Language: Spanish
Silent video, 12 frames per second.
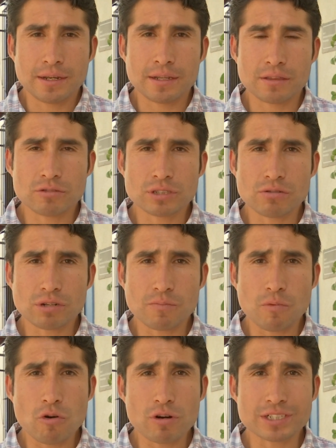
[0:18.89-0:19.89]
entonces lo
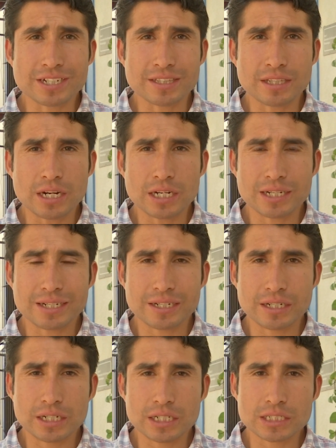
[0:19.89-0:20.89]
que puedo rescatar
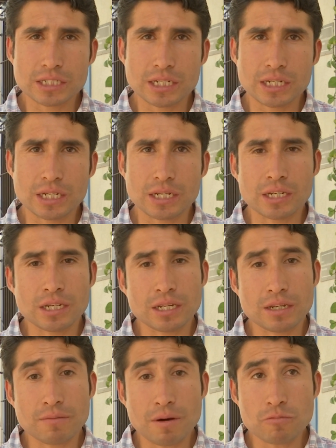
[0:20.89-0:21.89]
es que
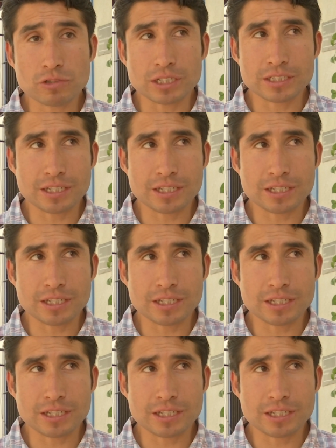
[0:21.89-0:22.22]
eh, vamos a